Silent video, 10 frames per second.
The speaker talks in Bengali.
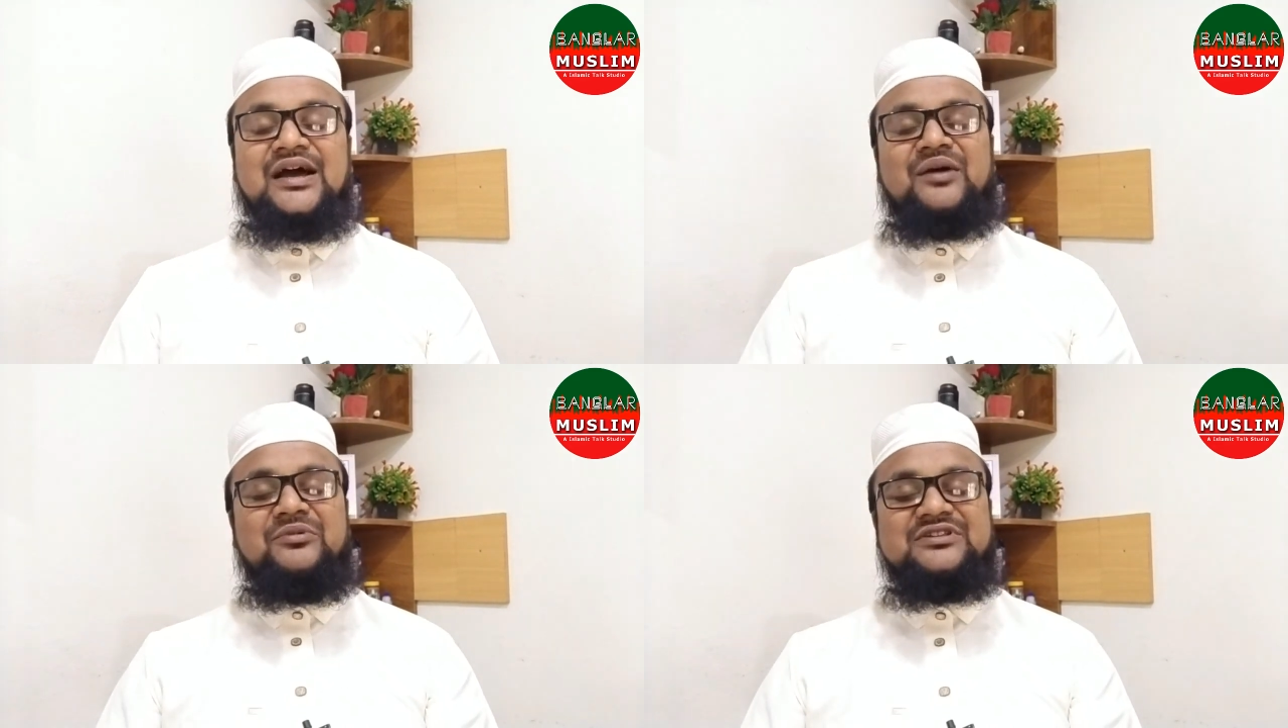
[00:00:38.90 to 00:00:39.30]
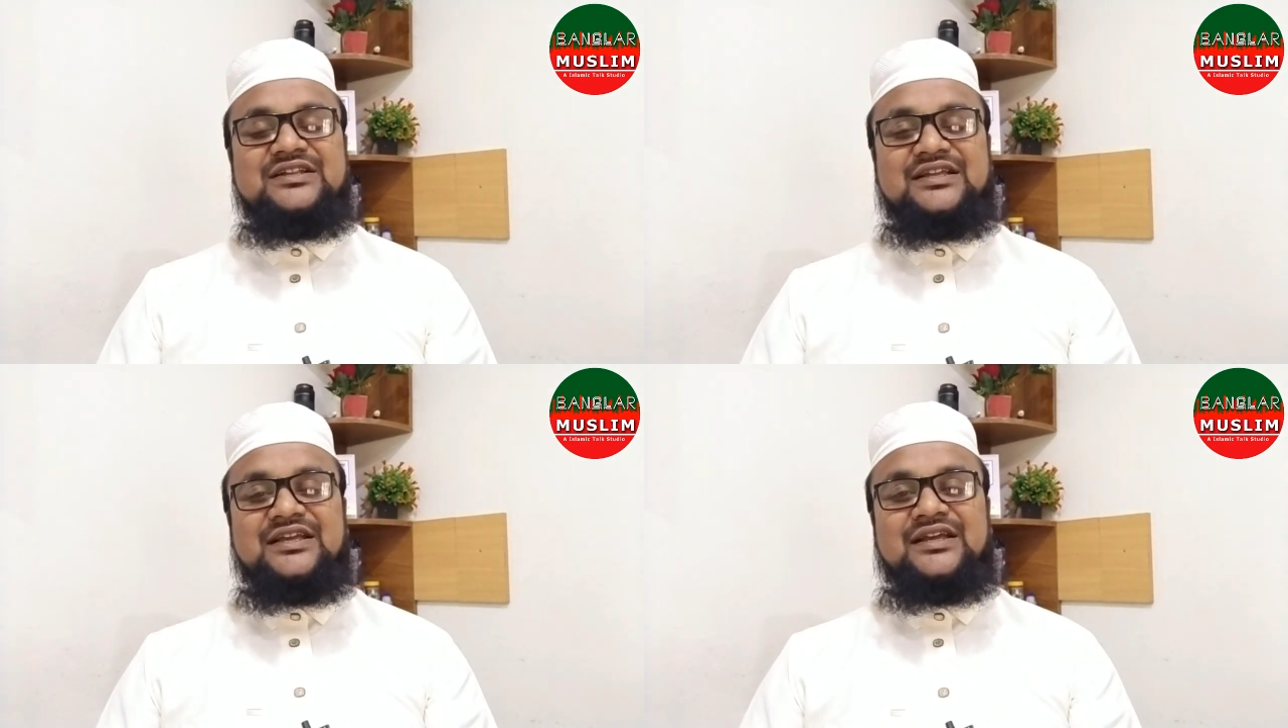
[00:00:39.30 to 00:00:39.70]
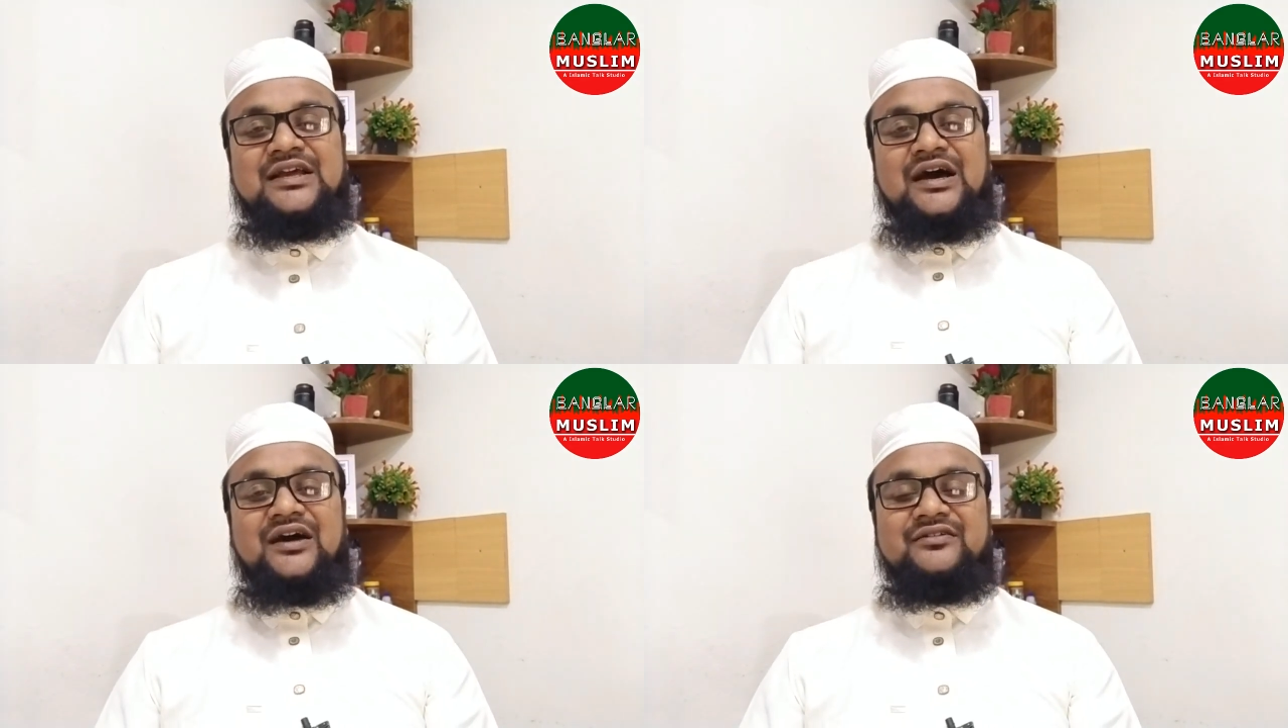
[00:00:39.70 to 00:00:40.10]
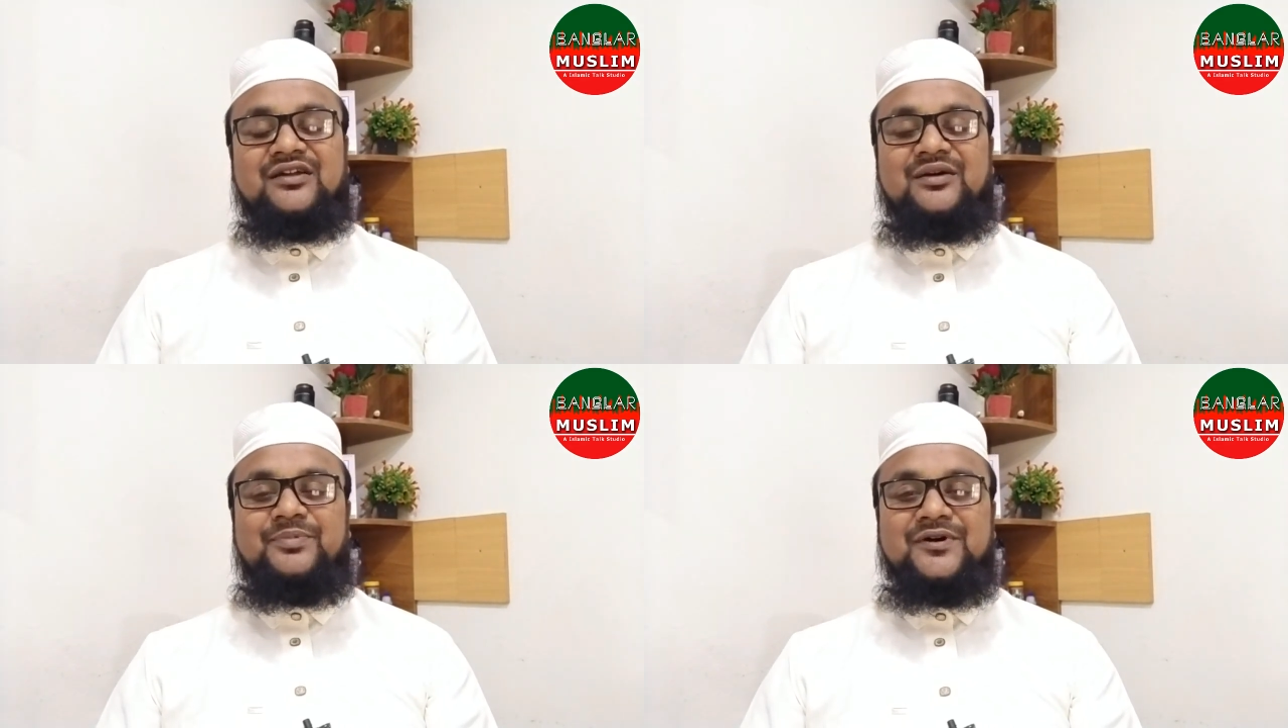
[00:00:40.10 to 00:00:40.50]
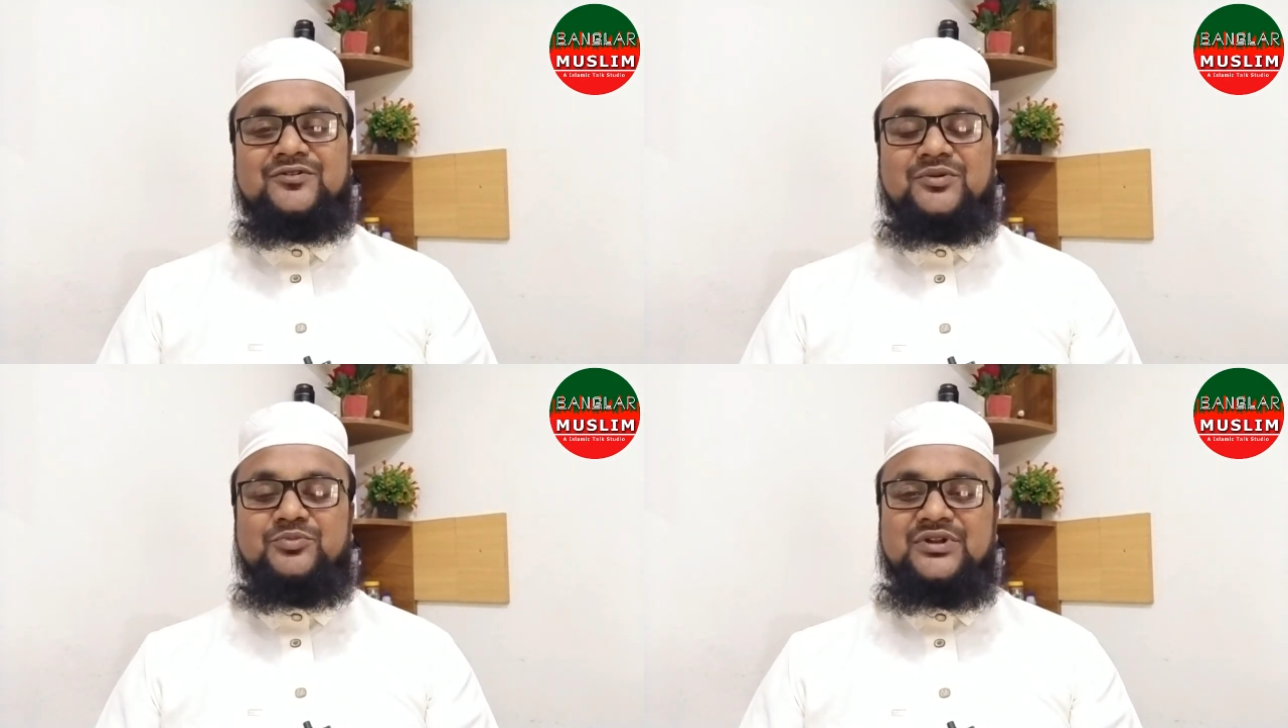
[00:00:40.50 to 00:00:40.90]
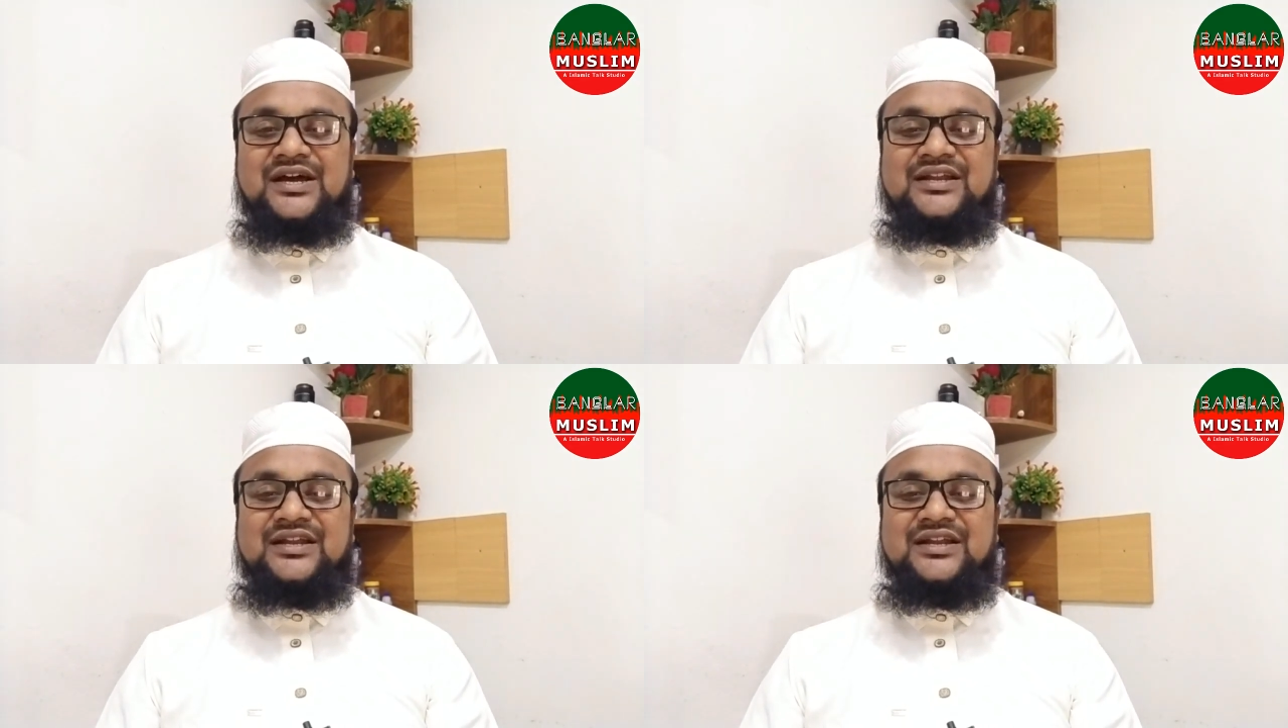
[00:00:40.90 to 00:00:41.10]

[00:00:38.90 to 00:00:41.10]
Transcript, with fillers: আমাদেরকে আল্লাহ পাক রব্বুল